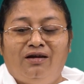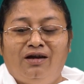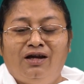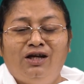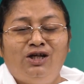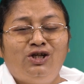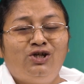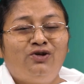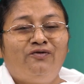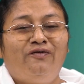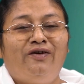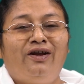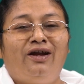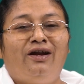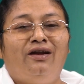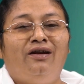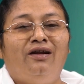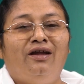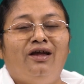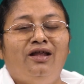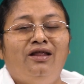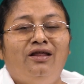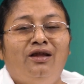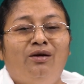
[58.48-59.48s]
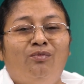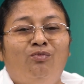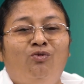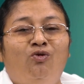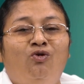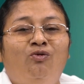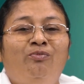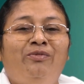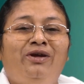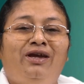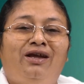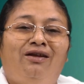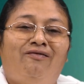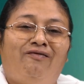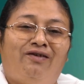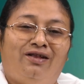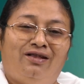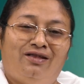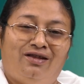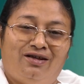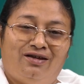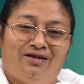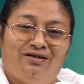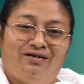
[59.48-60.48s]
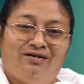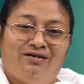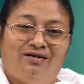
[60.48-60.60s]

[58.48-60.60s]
ஈஸ்வரன் இந்த பூமியில் வந்து